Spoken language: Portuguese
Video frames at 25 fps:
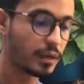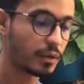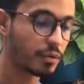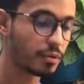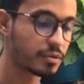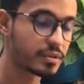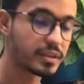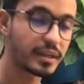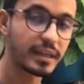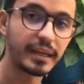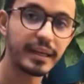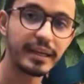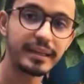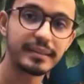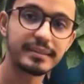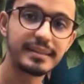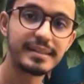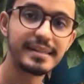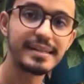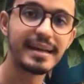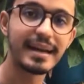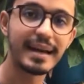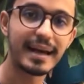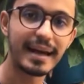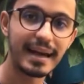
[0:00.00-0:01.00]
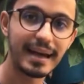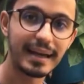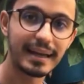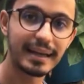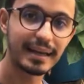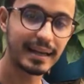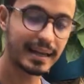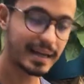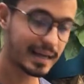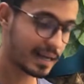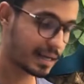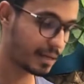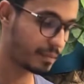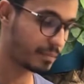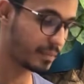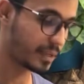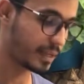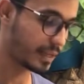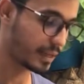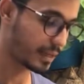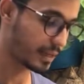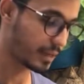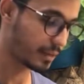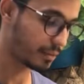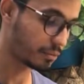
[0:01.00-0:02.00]
e conseguiria tirar a
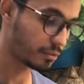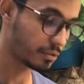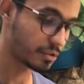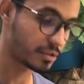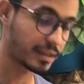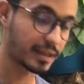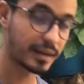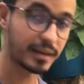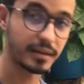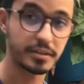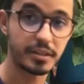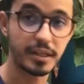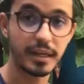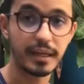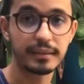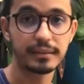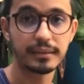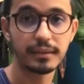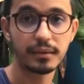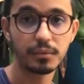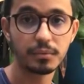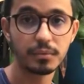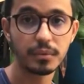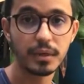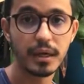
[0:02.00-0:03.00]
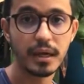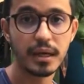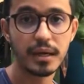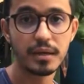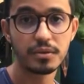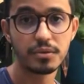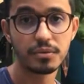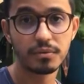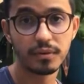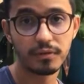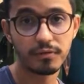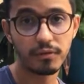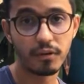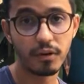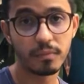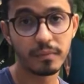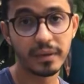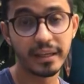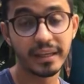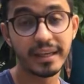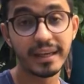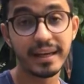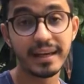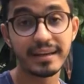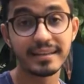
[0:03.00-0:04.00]
minha costela de Adão de uma
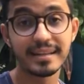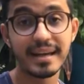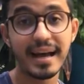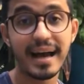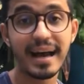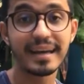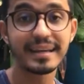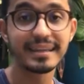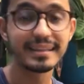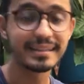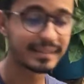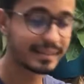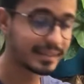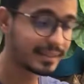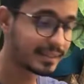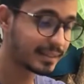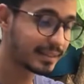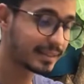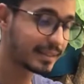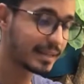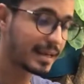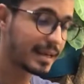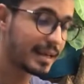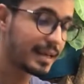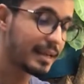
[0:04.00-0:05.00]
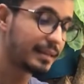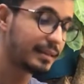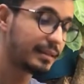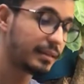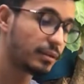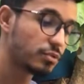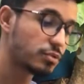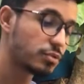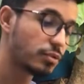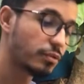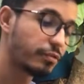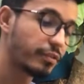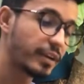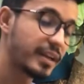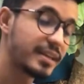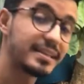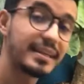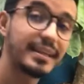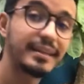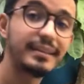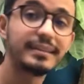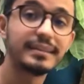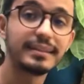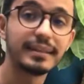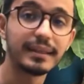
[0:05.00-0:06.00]
forma em que as raízes não
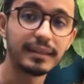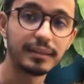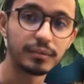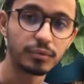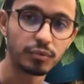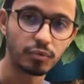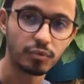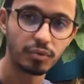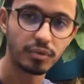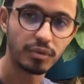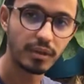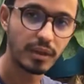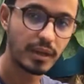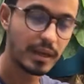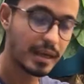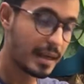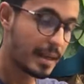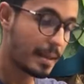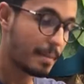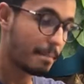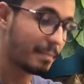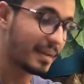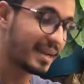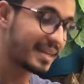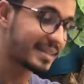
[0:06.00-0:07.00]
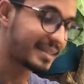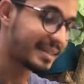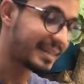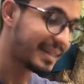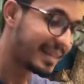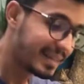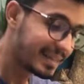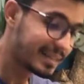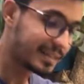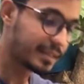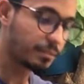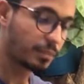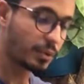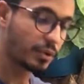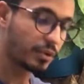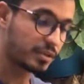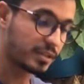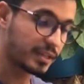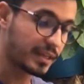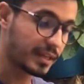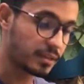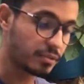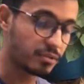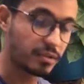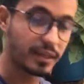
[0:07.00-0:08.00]
sofressem tanto. Mas nesse
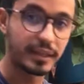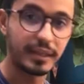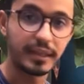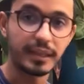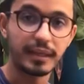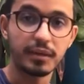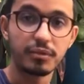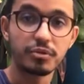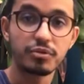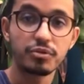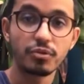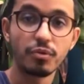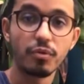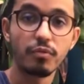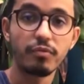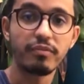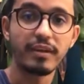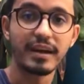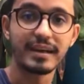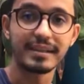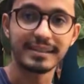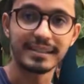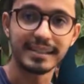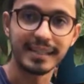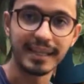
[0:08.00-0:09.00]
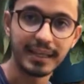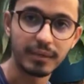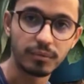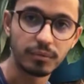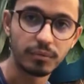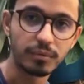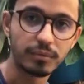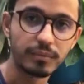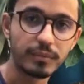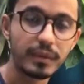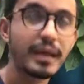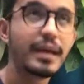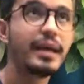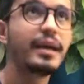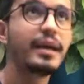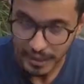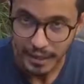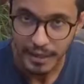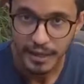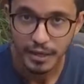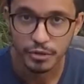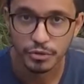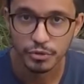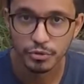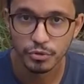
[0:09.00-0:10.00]
processo aqui que eu estou fazendo,
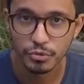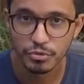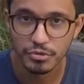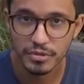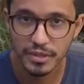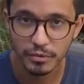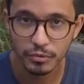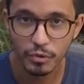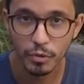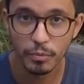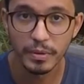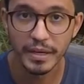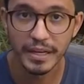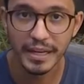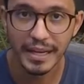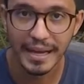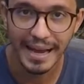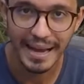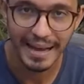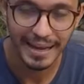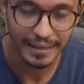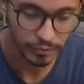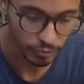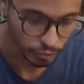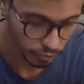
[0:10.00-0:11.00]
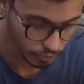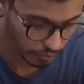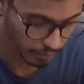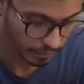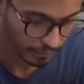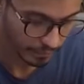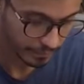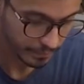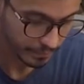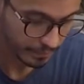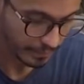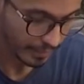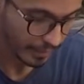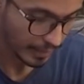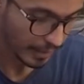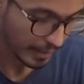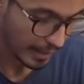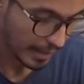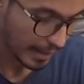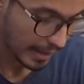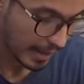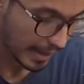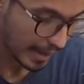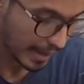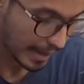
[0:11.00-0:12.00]
estou sendo obrigado
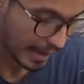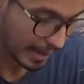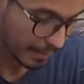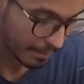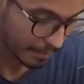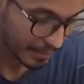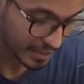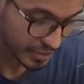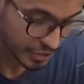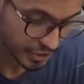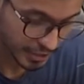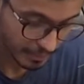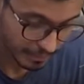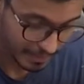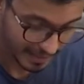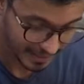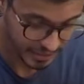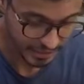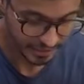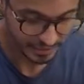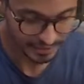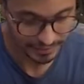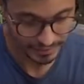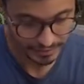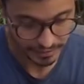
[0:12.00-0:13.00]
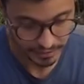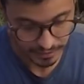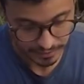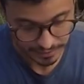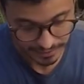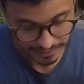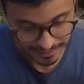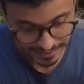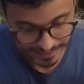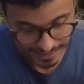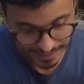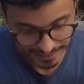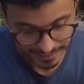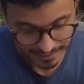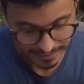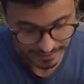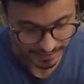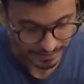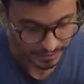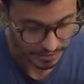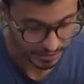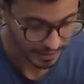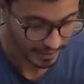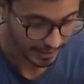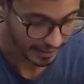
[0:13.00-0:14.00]
a mexer bastante nas
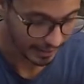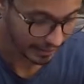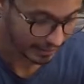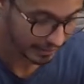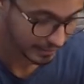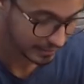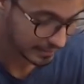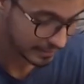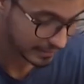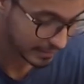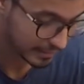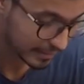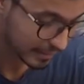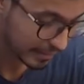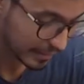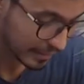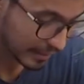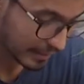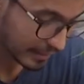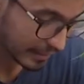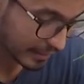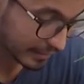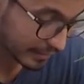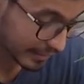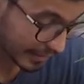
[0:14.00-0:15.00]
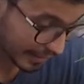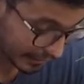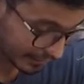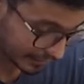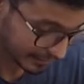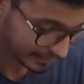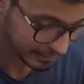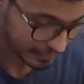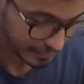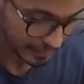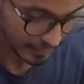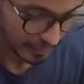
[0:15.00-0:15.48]
raízes delas, dela,